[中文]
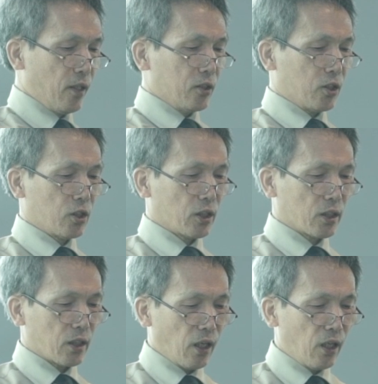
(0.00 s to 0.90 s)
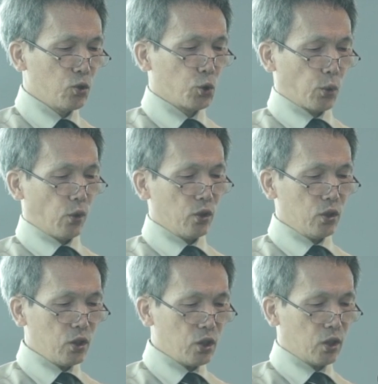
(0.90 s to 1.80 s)
是神所
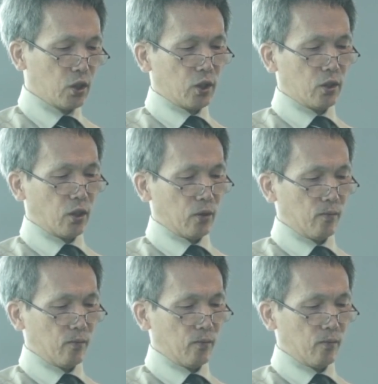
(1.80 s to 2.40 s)
预知的，